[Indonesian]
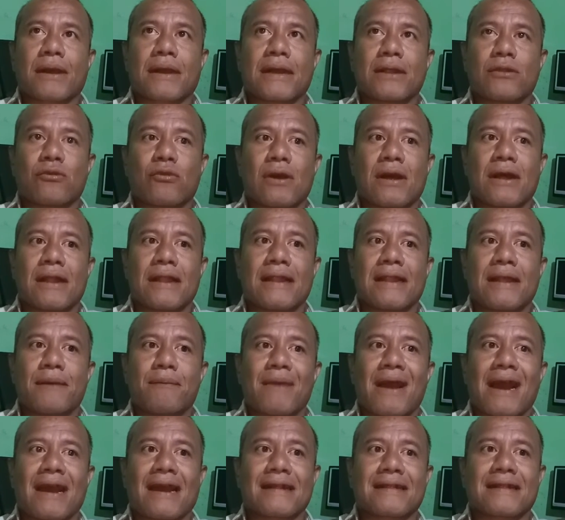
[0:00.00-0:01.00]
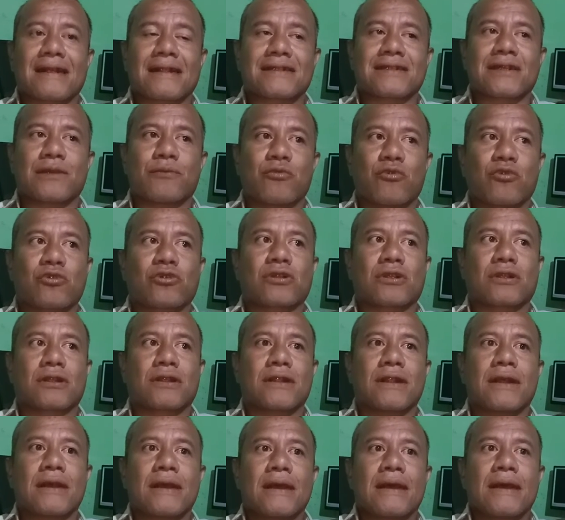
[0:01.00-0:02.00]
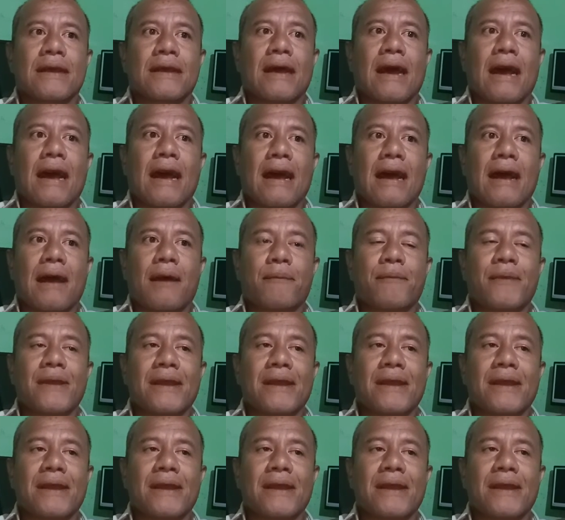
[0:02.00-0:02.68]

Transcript: kedua lembaga tersebut uh,